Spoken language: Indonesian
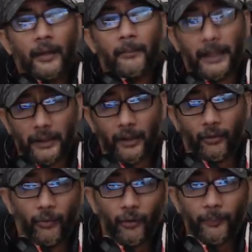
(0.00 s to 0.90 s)
Panjang
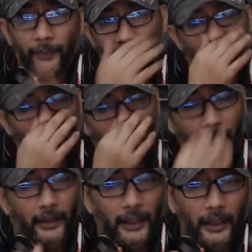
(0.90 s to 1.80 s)
umur, perjuangan,
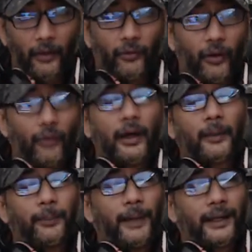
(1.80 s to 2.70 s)
merdeka Allah
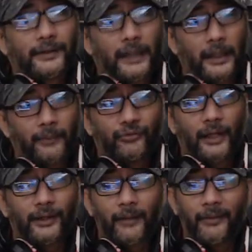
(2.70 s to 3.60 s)
Akbar. Salam
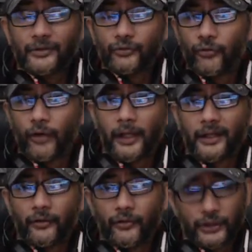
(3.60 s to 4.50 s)
sejahtera bagi seluruh rakyat
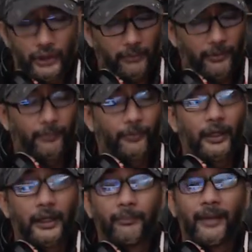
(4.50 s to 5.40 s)
Indonesia dimanapun
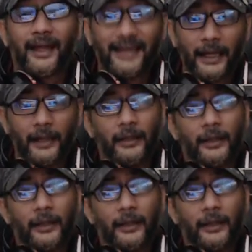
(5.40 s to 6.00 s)
kalian berada.